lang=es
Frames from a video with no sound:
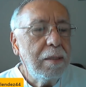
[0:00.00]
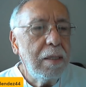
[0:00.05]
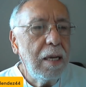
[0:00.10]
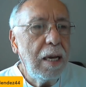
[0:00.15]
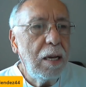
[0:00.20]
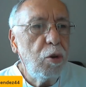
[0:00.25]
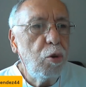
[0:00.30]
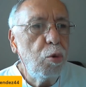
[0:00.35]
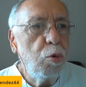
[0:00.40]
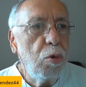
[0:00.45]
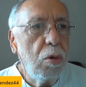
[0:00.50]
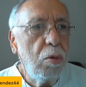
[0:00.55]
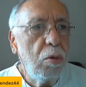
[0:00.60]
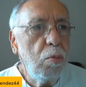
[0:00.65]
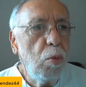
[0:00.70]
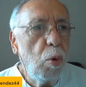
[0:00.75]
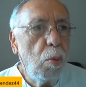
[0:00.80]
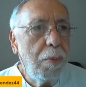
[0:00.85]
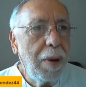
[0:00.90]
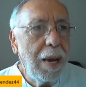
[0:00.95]
es
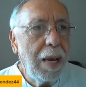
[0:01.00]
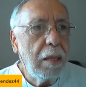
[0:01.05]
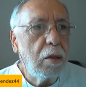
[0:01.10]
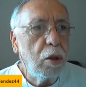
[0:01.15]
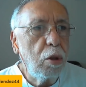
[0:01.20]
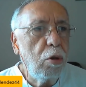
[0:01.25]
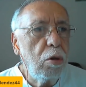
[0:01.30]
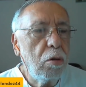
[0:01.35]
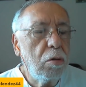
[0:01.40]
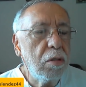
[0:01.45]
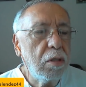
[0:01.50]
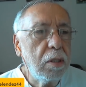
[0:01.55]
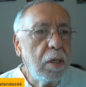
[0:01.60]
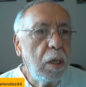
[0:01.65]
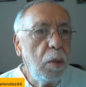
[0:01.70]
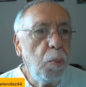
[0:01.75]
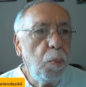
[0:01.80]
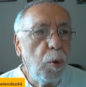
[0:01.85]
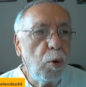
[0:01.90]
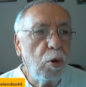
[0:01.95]
un momento
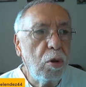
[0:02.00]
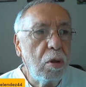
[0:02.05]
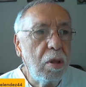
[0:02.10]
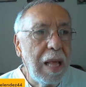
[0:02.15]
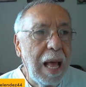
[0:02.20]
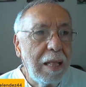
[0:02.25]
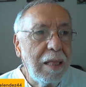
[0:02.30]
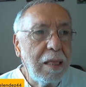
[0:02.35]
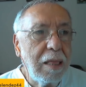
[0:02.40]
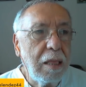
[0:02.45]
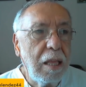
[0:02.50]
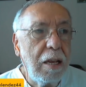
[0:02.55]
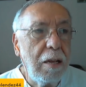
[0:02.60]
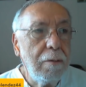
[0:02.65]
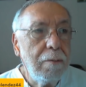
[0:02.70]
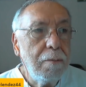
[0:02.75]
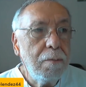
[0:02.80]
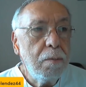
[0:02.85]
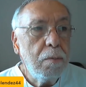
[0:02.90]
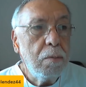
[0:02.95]
importante.